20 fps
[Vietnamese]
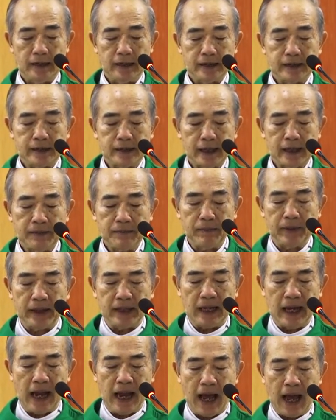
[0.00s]
xét
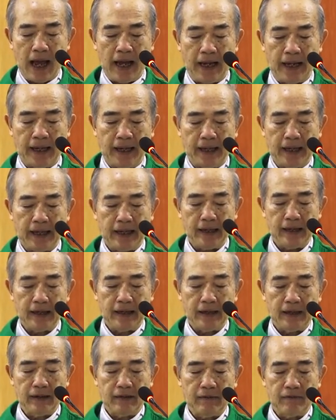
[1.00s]
mình lại
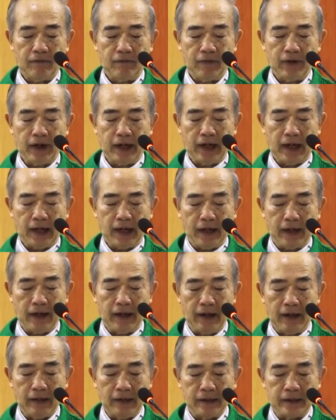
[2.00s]
về
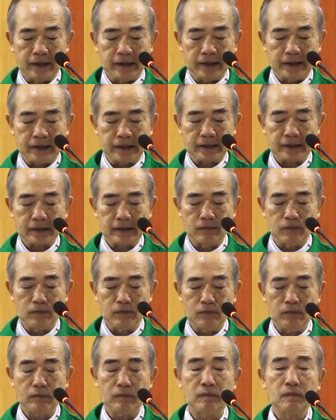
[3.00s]
đời
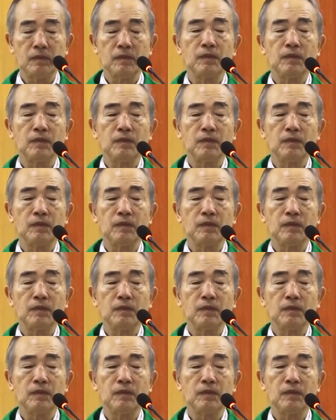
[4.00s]
sống